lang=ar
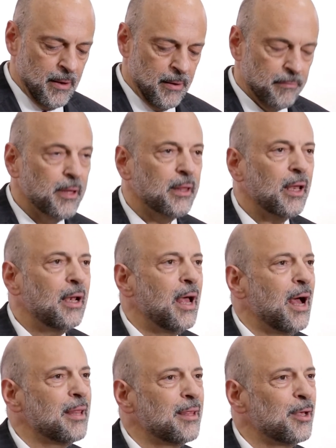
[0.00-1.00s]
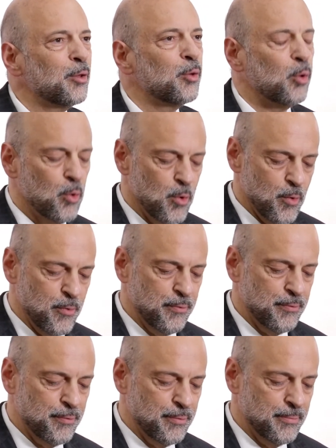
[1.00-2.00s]
في ظل هذه
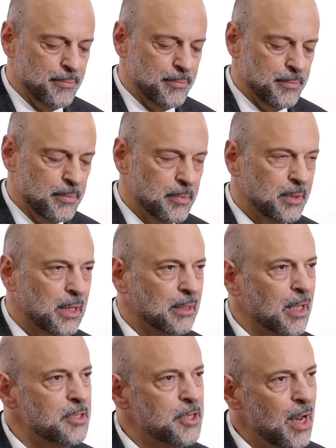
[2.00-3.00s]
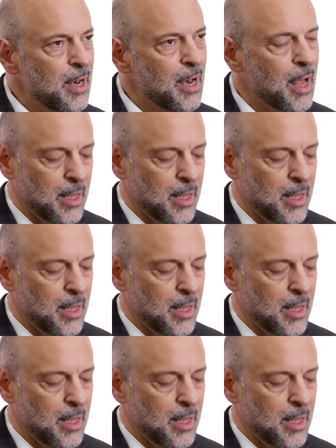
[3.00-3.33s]
الظروف تتجلى